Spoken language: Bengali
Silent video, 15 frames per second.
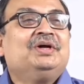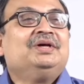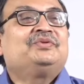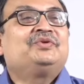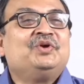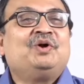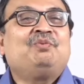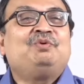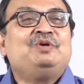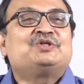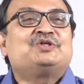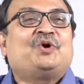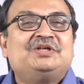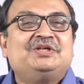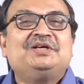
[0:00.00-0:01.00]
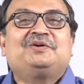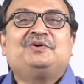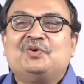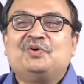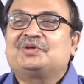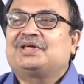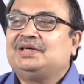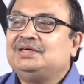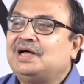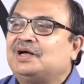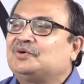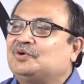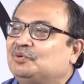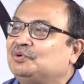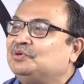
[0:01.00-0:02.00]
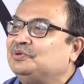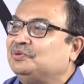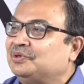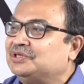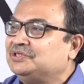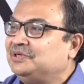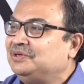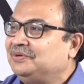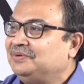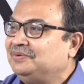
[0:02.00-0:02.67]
তৃণমূল সঠিক লোককেই আক্রমণ করেছিল